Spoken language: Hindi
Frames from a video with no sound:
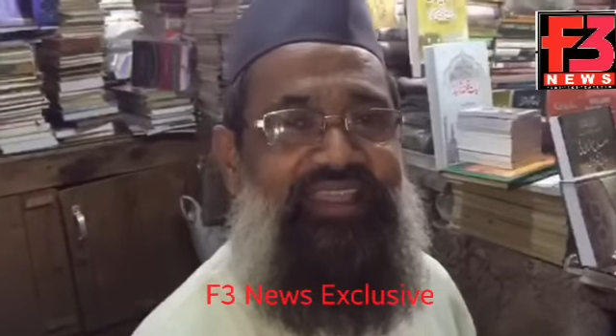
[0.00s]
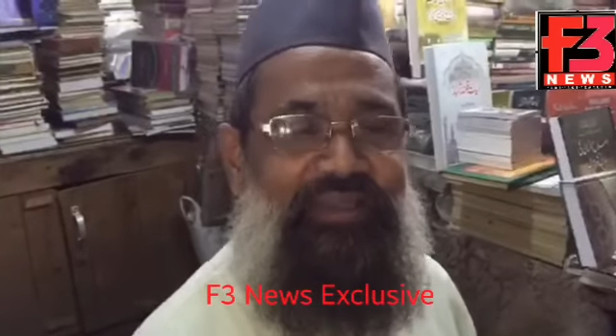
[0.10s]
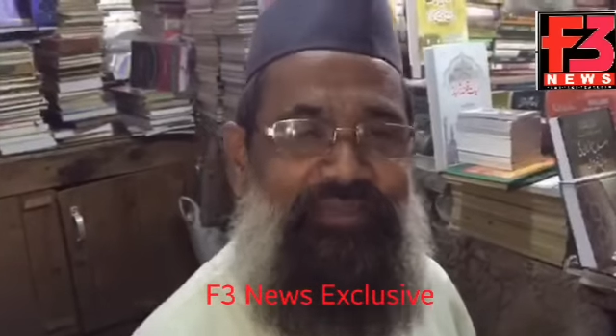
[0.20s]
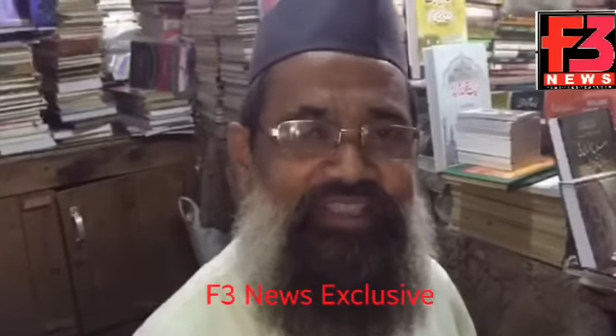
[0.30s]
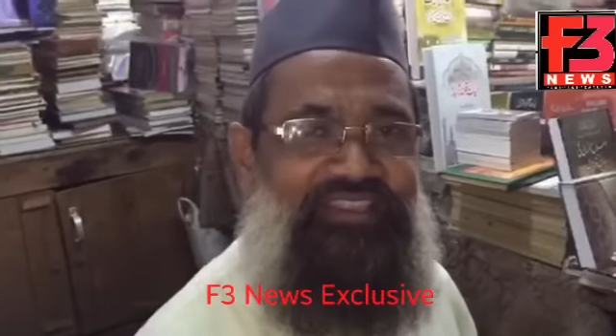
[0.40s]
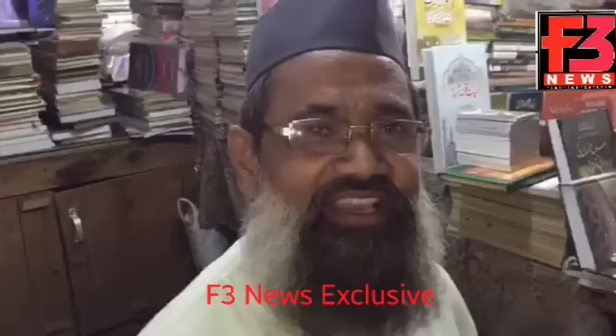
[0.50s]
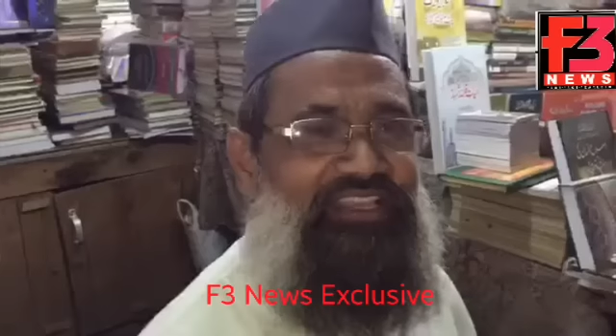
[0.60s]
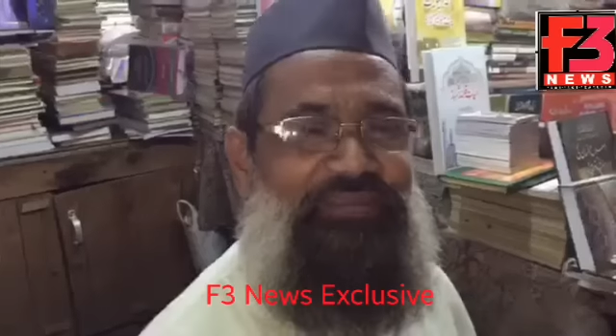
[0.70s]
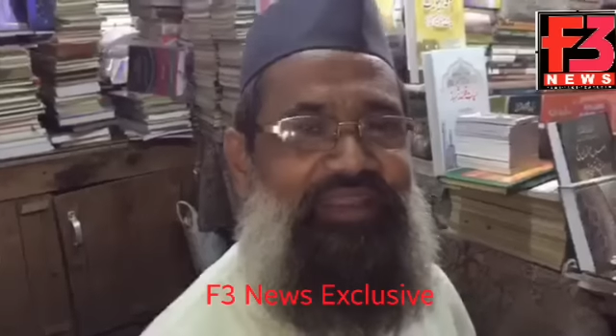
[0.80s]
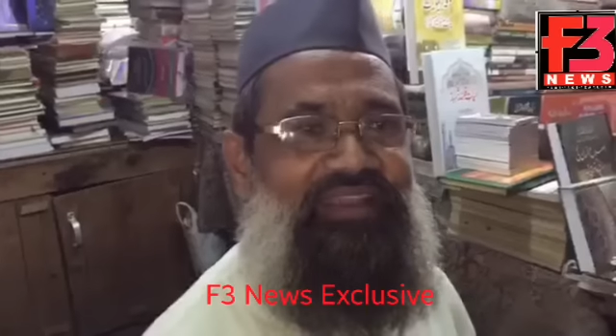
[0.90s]
कि हमें इस
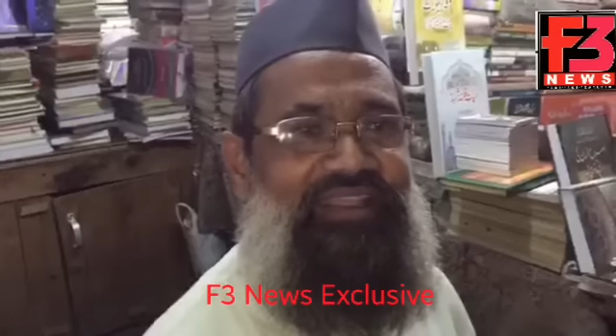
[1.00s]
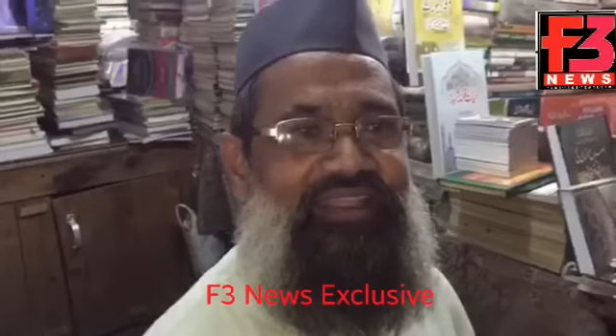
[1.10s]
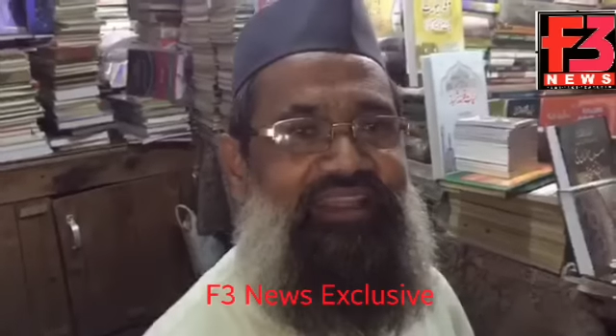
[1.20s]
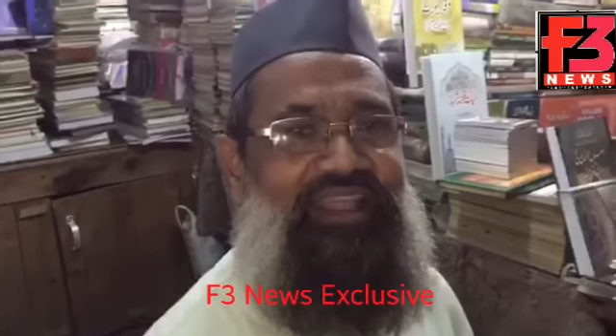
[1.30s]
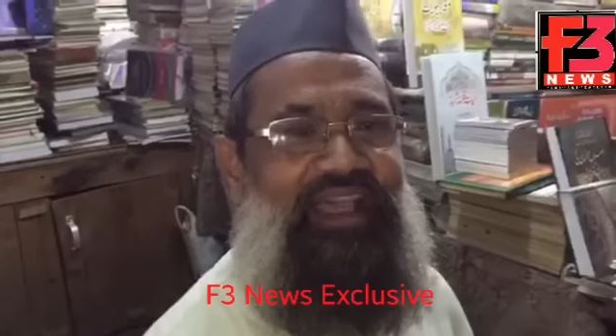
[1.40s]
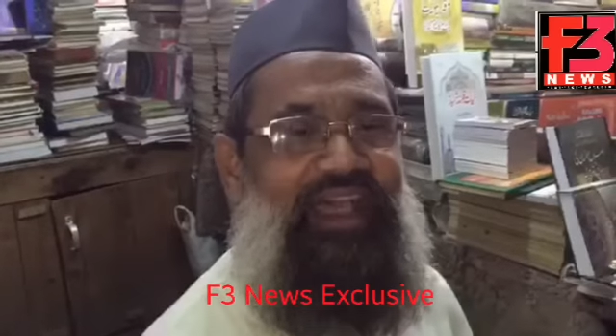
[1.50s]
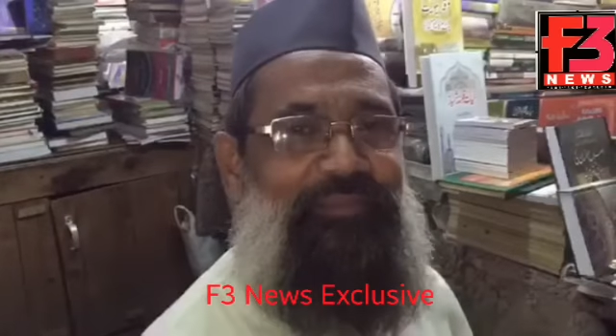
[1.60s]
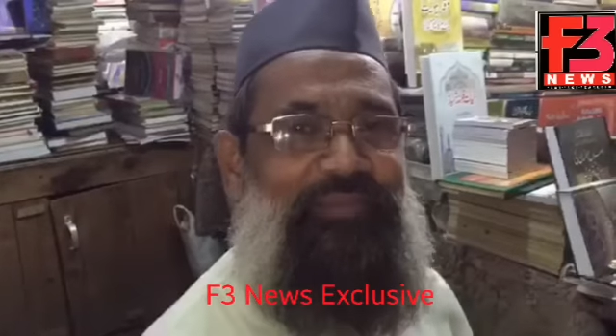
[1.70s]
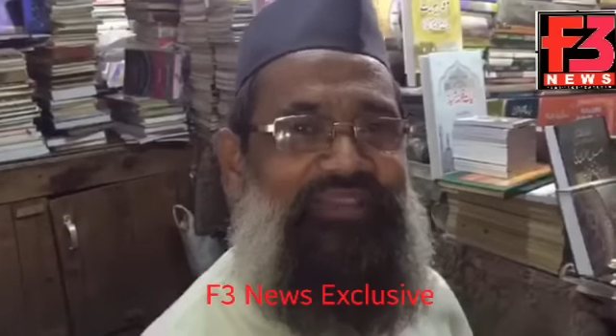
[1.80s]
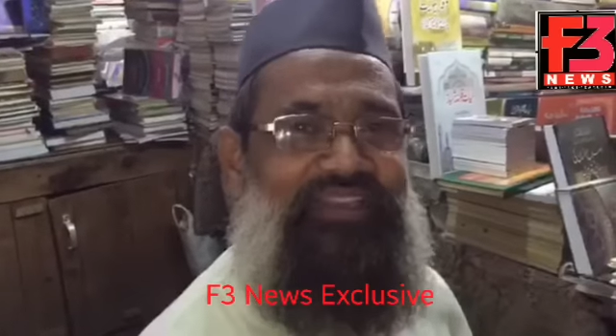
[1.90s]
देश में रहने के लिए
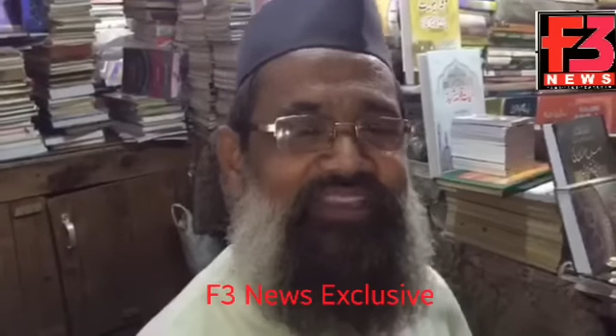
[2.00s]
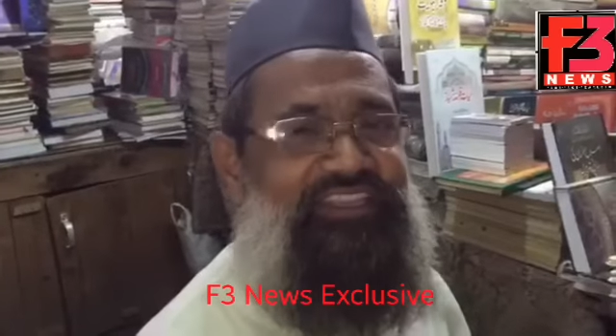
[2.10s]
आप में से